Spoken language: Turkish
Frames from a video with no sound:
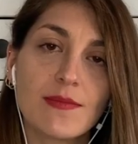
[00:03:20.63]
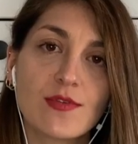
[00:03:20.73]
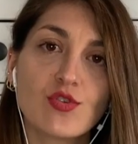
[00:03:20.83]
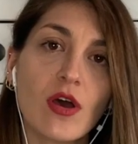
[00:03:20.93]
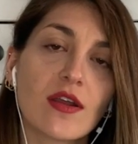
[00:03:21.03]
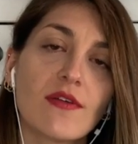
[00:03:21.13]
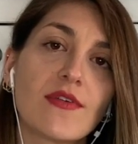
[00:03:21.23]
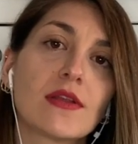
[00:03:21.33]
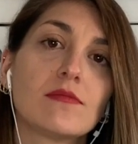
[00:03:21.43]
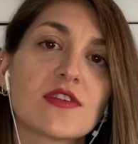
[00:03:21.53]
bir süre ara
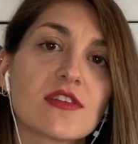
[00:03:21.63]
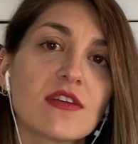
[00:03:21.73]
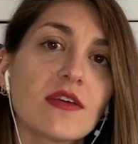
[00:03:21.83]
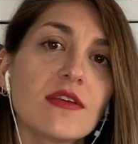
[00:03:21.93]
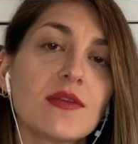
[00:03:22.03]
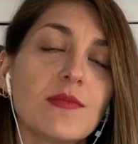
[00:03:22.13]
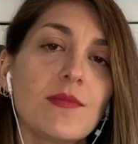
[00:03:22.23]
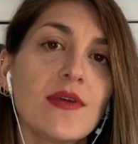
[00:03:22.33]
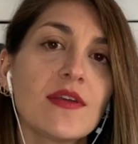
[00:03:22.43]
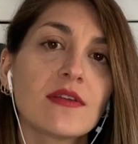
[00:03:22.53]
verilmişti.
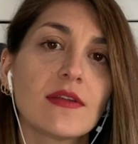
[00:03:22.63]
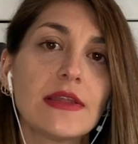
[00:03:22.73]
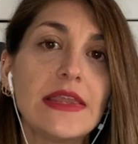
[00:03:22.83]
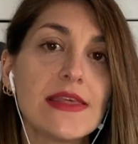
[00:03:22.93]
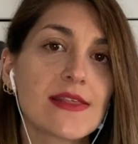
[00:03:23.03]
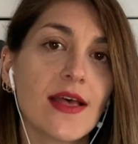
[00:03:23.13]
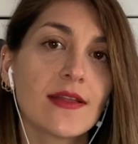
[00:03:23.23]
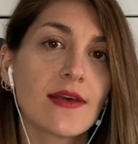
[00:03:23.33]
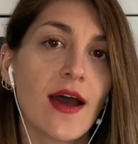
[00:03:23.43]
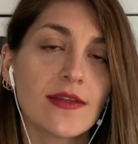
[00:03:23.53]
21 Nisan
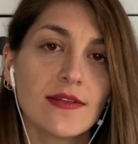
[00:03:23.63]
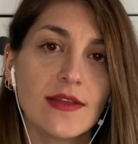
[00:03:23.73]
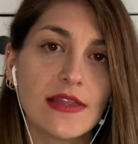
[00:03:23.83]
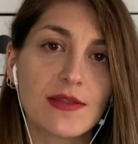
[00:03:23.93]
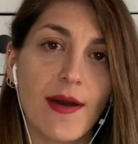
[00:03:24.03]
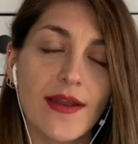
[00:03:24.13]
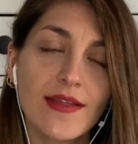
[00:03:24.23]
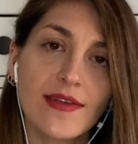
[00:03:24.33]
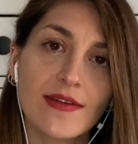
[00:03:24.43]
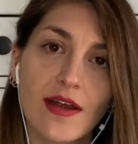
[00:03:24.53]
tarihinden itibaren
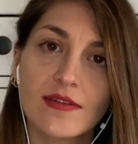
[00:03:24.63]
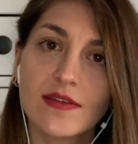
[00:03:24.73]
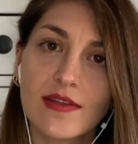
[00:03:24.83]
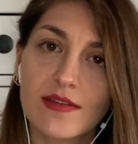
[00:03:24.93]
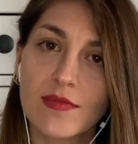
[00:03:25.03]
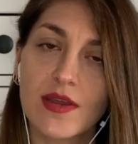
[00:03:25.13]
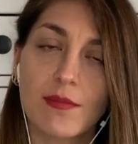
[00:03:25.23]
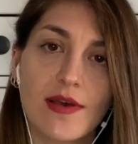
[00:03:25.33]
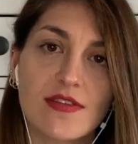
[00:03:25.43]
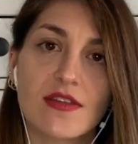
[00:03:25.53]
tekrardan eğitimlere
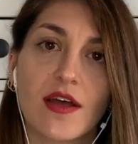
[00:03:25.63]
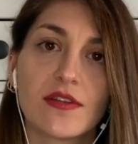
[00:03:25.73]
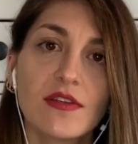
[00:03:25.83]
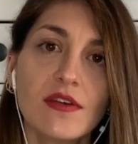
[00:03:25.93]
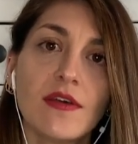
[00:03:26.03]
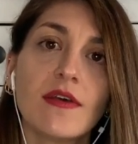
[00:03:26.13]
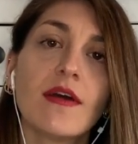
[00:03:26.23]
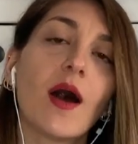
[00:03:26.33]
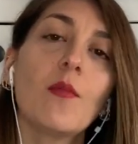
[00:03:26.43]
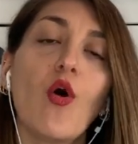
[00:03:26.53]
başlandı.
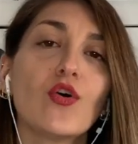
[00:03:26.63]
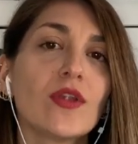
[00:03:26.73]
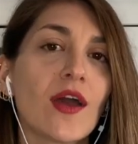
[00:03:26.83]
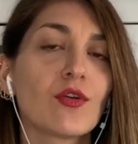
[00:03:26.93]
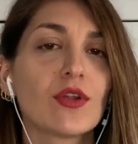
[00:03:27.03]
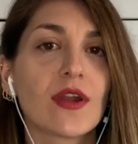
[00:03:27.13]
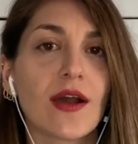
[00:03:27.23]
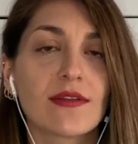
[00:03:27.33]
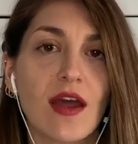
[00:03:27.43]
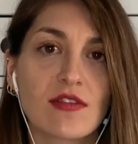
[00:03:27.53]
Ama online
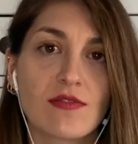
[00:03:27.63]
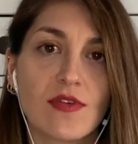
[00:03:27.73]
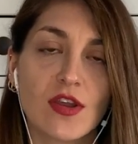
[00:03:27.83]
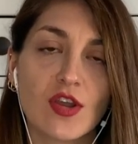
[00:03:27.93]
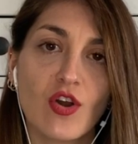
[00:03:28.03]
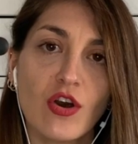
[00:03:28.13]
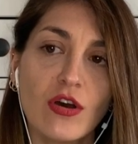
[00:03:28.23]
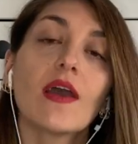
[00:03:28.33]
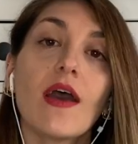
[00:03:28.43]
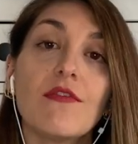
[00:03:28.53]
olarak ders veriliyor.
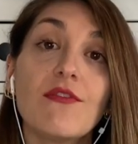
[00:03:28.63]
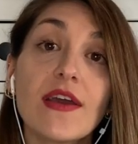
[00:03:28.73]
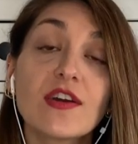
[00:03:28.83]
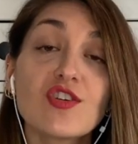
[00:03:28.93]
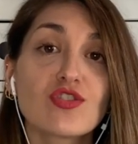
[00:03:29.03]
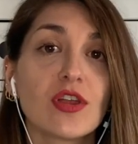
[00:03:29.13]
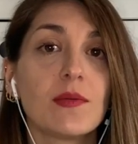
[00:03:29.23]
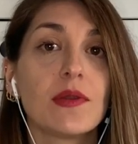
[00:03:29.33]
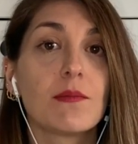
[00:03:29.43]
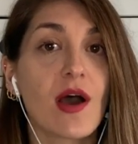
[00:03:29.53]
Ve kış
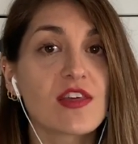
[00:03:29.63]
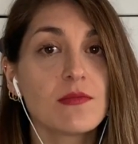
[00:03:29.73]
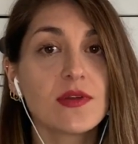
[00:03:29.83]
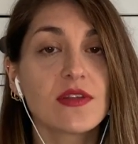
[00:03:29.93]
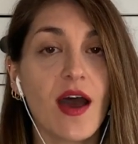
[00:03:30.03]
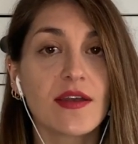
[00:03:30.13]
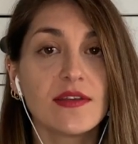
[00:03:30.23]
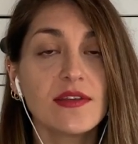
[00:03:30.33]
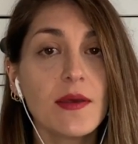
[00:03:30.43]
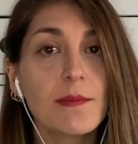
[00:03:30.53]
döneminin başlama
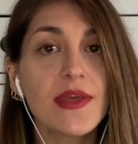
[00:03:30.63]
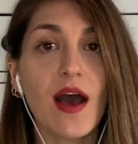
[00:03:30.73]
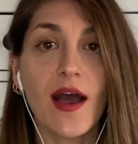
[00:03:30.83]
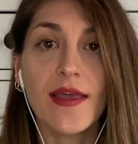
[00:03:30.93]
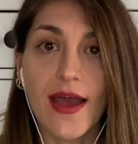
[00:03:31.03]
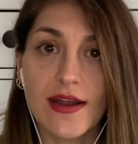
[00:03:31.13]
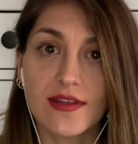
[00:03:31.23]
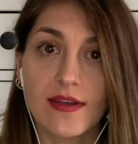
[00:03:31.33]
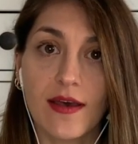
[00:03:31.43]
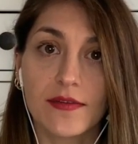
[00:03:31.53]
tarihi de bir ay
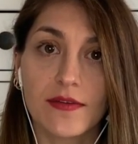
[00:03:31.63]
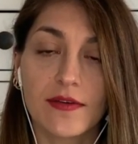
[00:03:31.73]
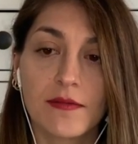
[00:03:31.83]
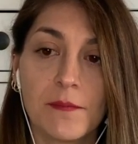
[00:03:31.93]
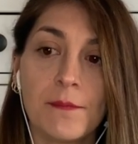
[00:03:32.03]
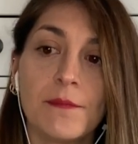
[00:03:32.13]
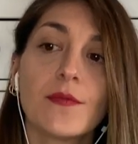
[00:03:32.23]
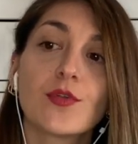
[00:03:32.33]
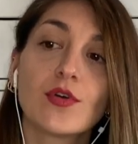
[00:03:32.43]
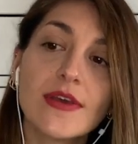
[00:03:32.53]
ertelendi.
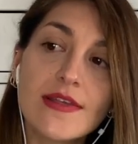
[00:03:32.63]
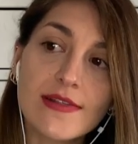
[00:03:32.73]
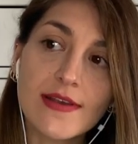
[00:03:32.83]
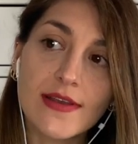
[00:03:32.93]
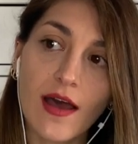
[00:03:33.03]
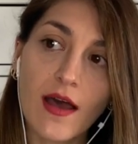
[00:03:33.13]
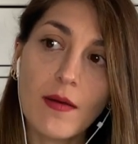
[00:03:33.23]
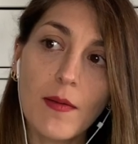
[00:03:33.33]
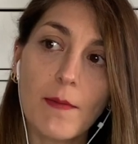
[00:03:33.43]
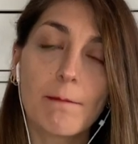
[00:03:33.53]

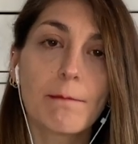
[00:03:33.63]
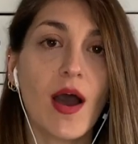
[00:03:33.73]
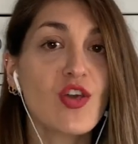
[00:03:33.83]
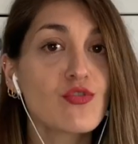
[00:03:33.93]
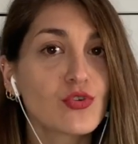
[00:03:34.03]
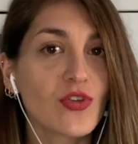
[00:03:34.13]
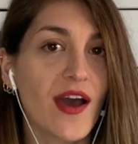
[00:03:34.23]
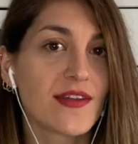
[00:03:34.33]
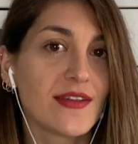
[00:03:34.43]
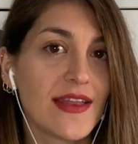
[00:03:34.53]
Dolayısıyla başvuru
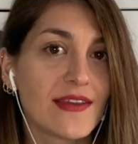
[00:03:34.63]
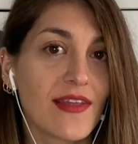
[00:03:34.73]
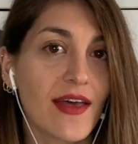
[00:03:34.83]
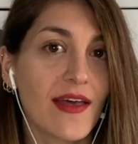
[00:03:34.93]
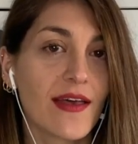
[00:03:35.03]
tarihleri de